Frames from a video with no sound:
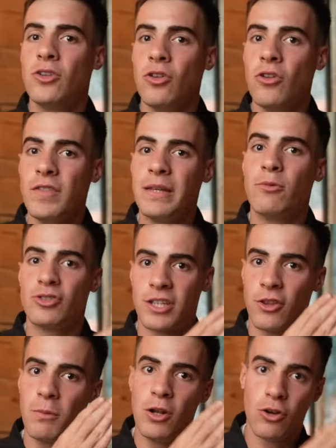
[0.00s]
todo,
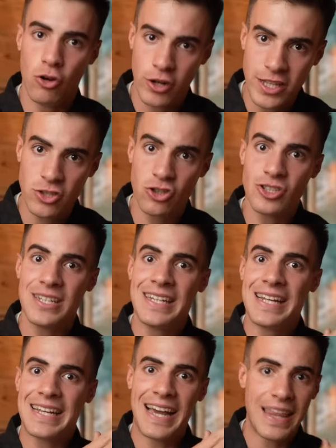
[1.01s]
demostrándomelo con hechos
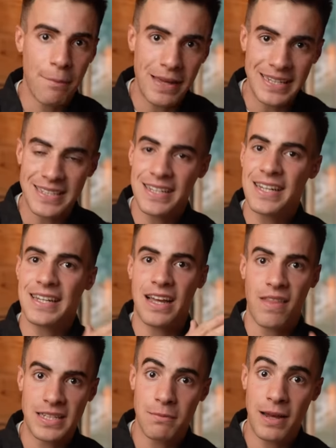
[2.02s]
cada mes,
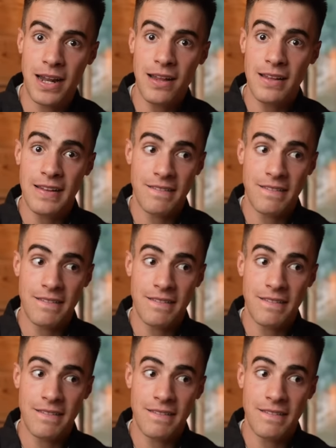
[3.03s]
cada semana,